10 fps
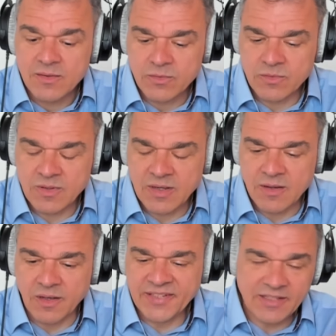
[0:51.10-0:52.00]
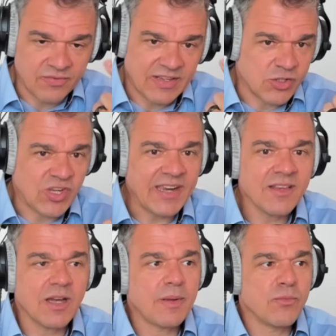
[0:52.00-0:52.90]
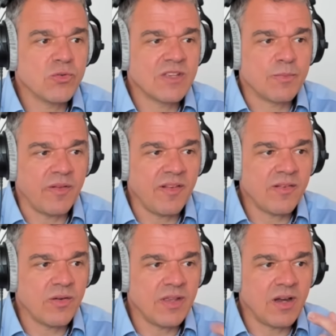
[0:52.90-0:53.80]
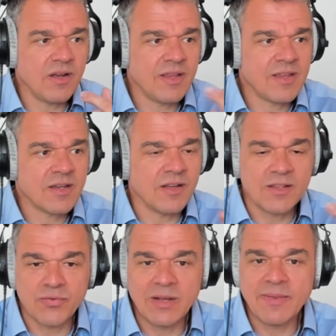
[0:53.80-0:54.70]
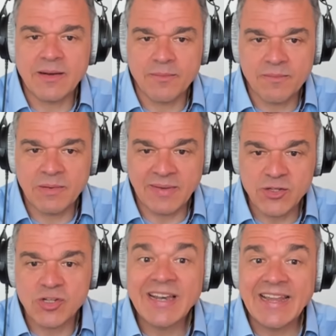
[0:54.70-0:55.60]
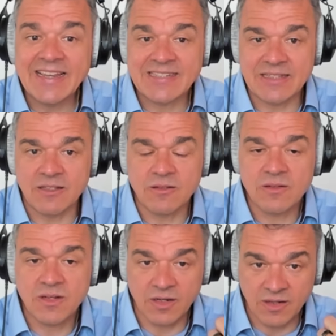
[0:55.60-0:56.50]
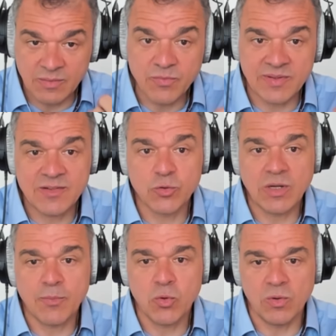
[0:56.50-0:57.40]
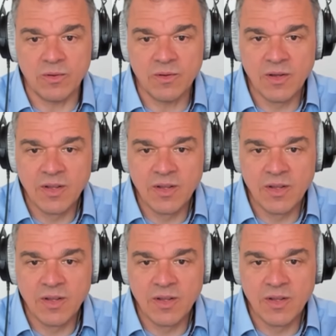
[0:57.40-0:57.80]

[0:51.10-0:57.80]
Und äh, als ich das wie gecheckt habe, wusste ich plötzlich so, ja, ich kann ja viel mehr mit Menschen lesen kann Informationen abholen.